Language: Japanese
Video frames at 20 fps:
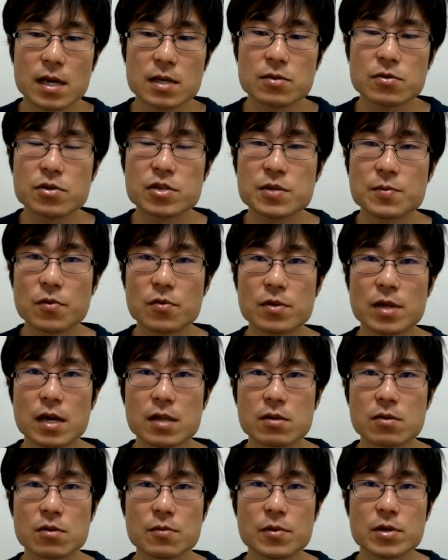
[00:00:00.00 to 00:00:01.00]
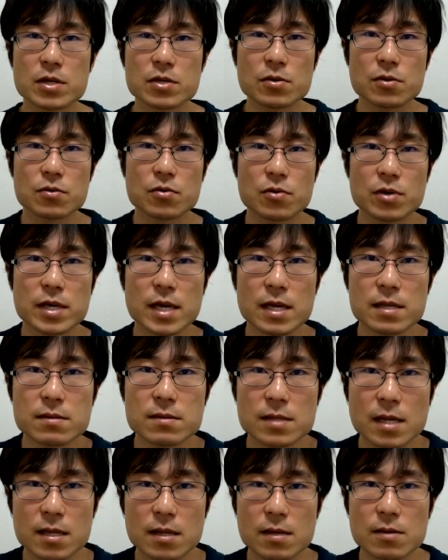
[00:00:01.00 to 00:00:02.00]
入試問題っていうのも非常に解きやす
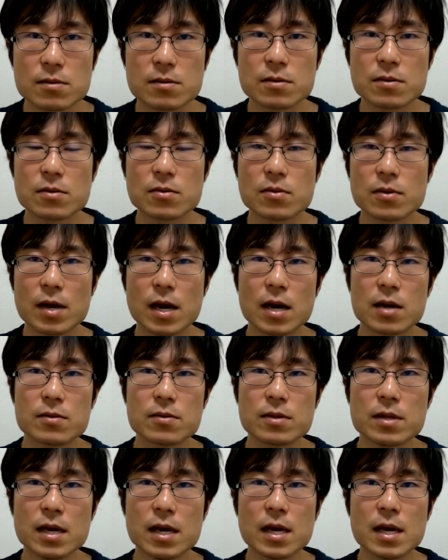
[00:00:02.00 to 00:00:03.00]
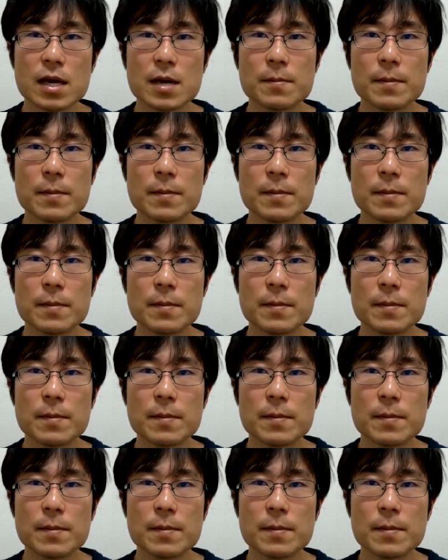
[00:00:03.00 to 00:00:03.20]
くなってくるっていうのがあるので、